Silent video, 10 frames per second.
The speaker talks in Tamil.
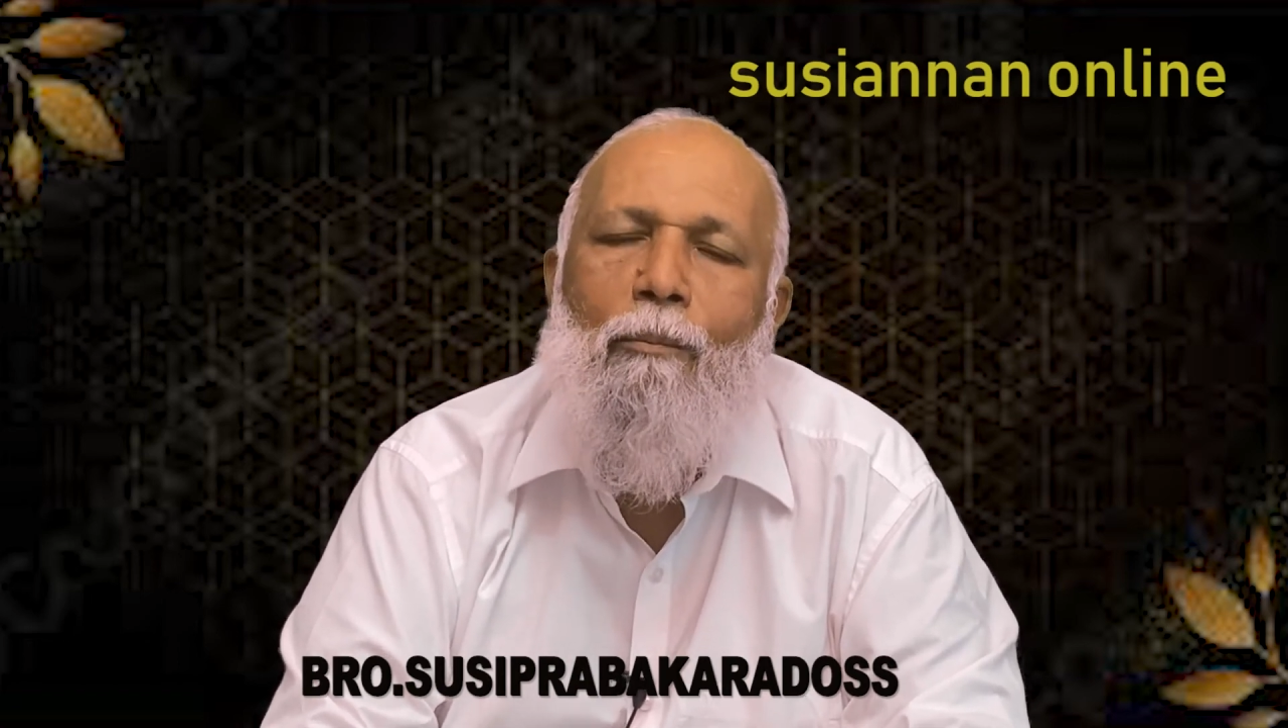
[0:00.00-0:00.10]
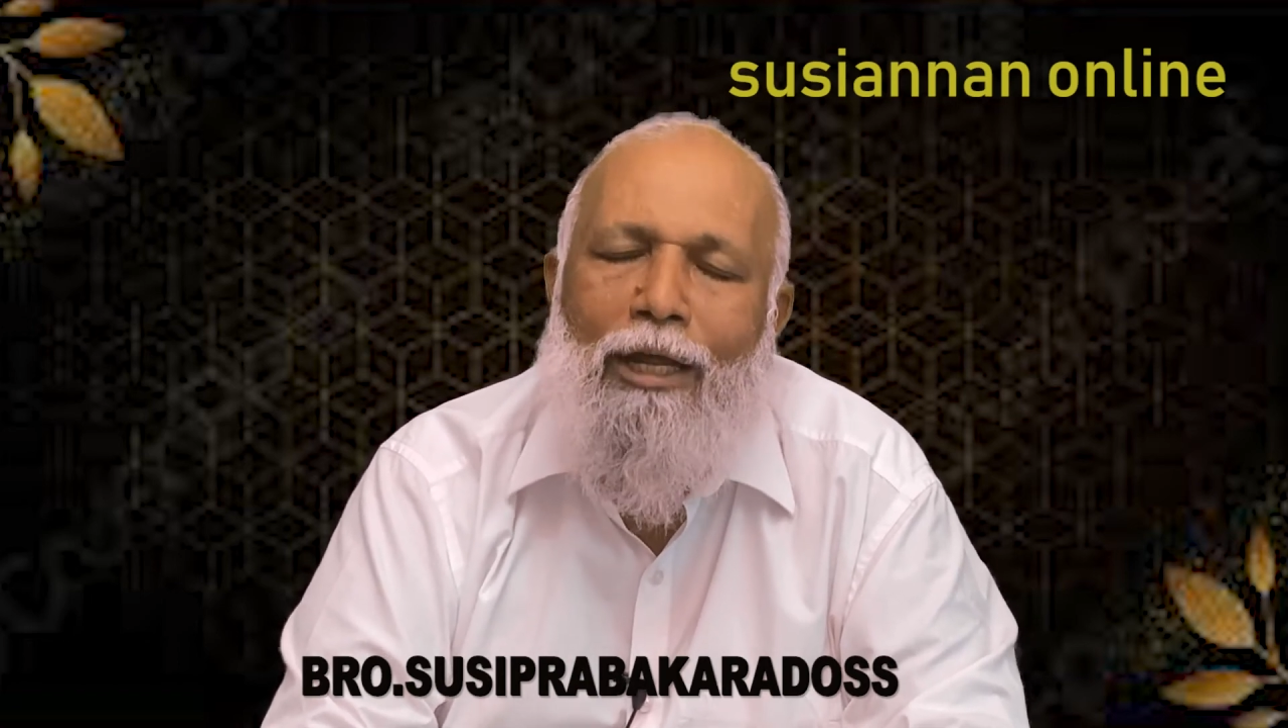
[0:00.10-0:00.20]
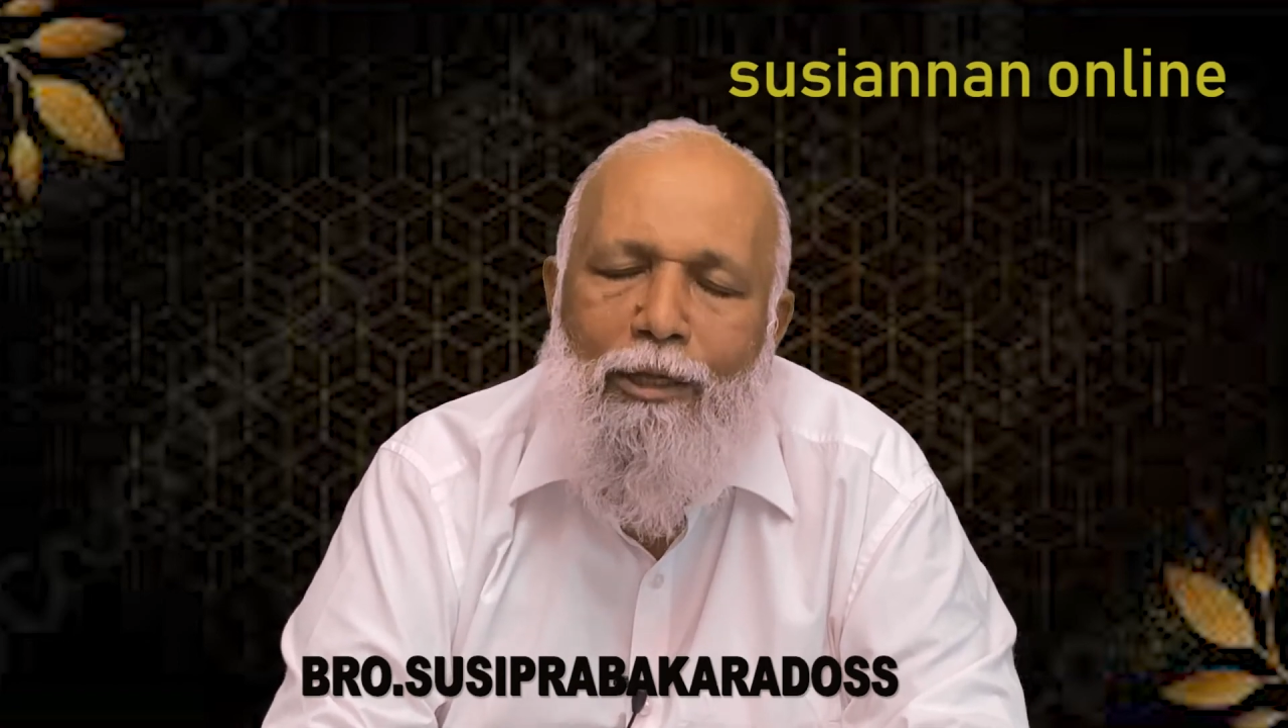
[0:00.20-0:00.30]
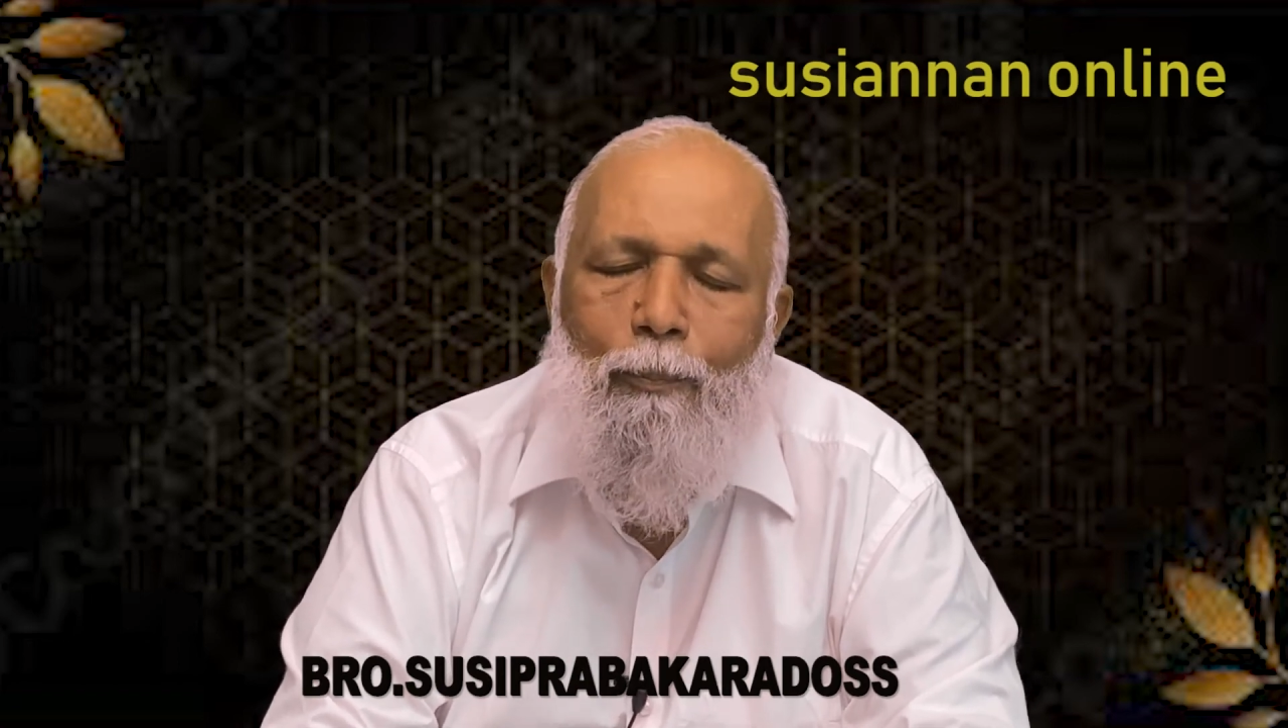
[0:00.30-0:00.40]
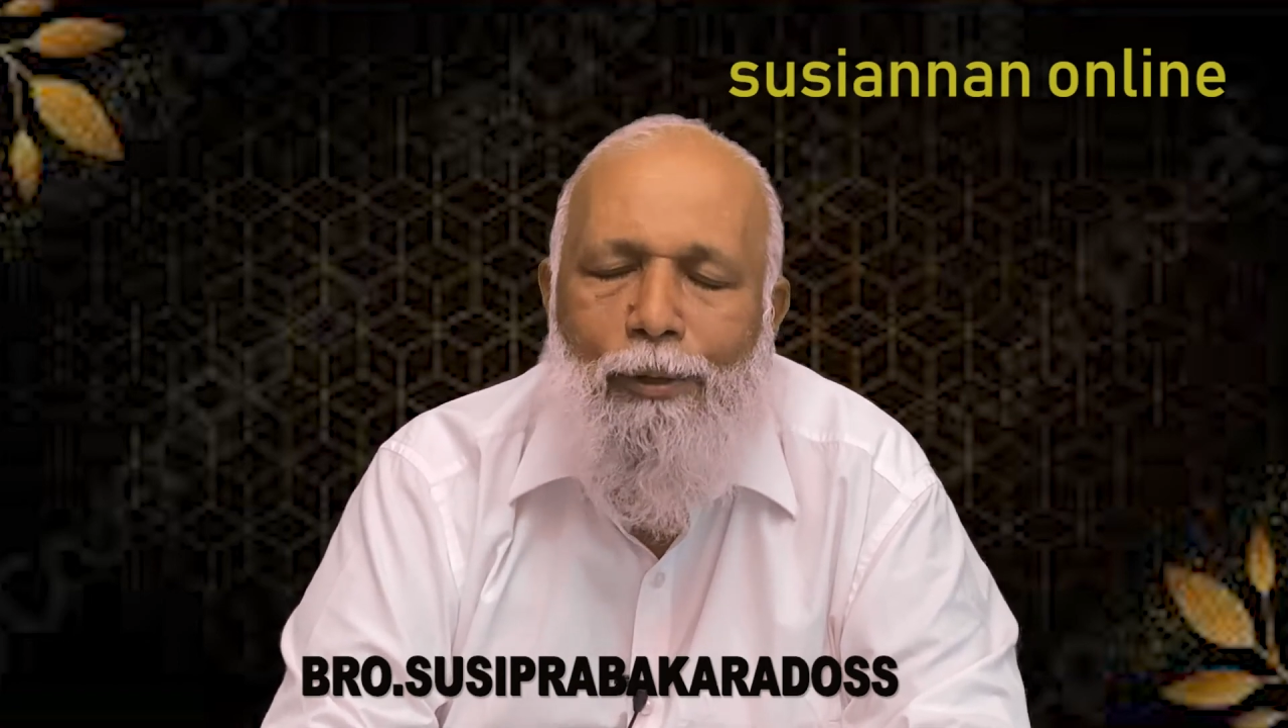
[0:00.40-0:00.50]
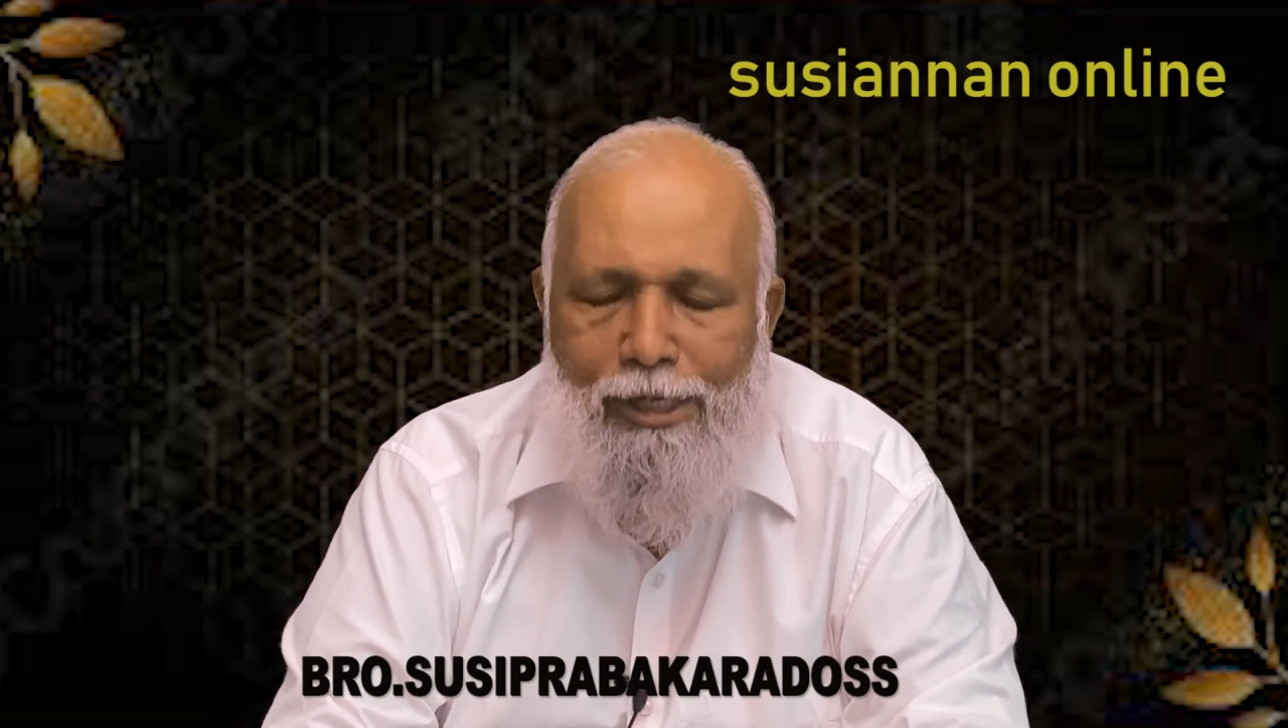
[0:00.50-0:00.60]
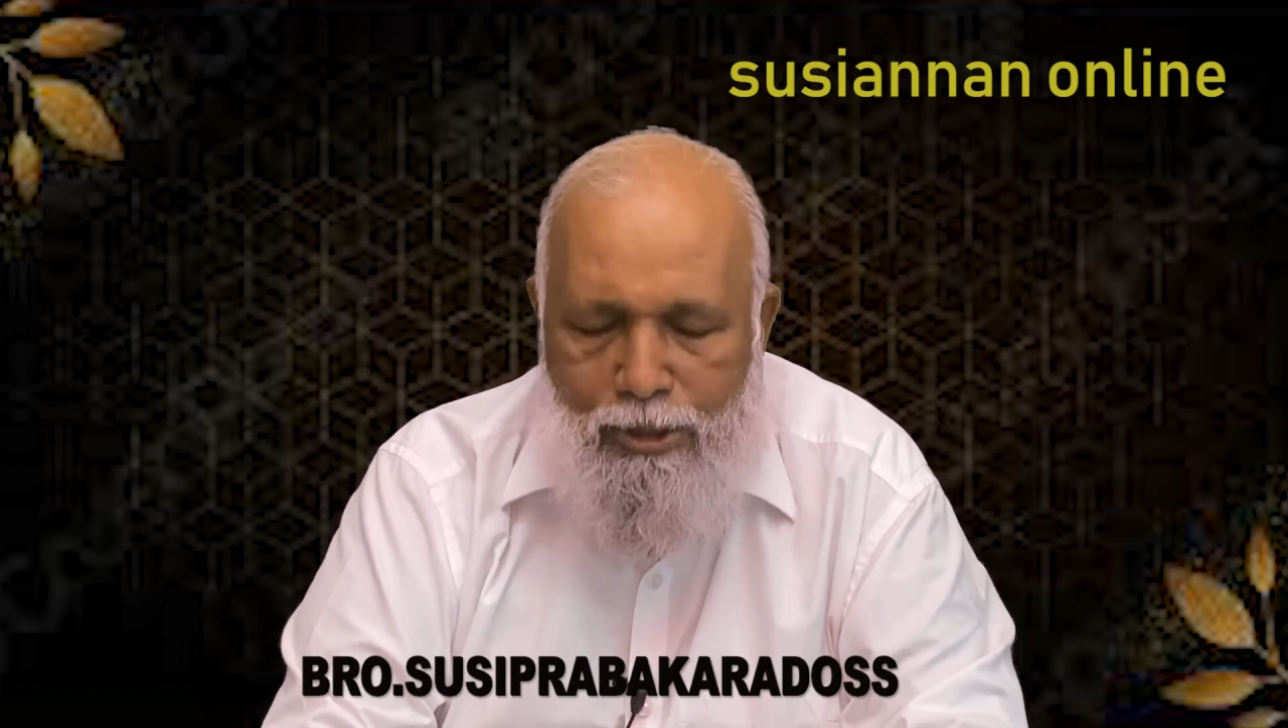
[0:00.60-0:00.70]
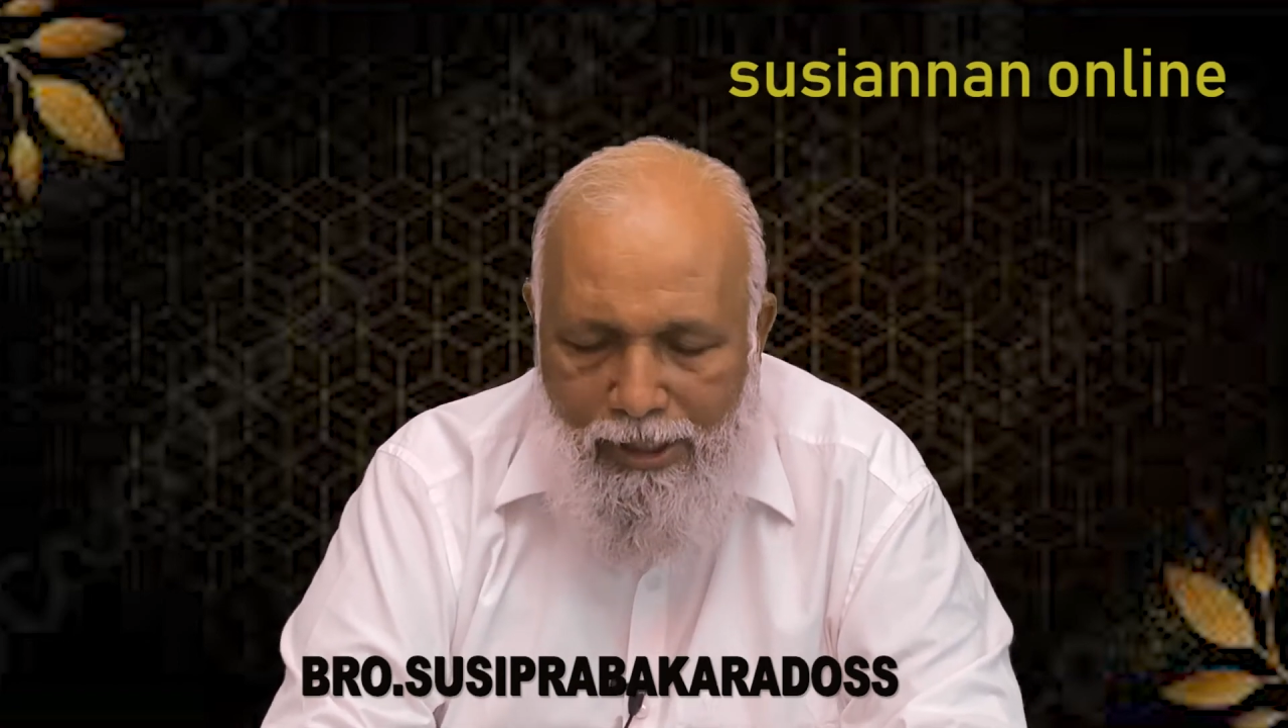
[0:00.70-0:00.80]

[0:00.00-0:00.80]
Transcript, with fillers: மதிப்பீடு